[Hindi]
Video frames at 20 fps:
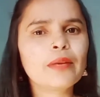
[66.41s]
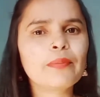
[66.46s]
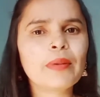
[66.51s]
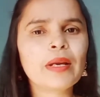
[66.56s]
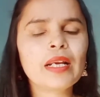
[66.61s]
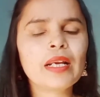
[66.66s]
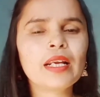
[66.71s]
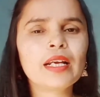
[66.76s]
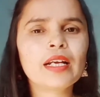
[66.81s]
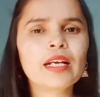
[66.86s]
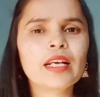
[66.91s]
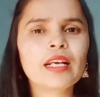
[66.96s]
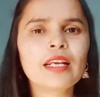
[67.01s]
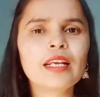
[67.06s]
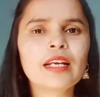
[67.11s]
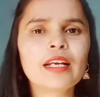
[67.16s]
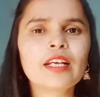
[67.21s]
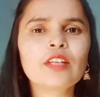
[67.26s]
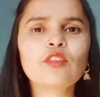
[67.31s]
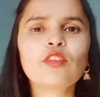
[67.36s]
पहले कर
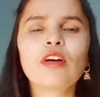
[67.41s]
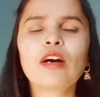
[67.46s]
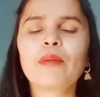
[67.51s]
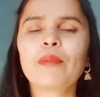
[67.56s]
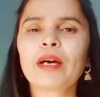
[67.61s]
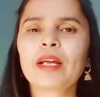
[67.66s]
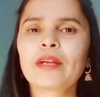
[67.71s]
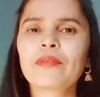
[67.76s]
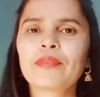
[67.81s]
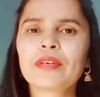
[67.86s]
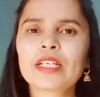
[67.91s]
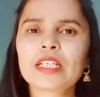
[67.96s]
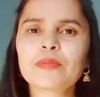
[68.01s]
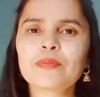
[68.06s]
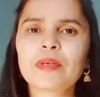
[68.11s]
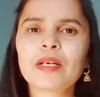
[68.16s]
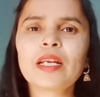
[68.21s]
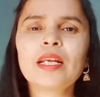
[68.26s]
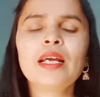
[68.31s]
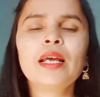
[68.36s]
लेंगे तो हमारे फेस
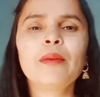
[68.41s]
पर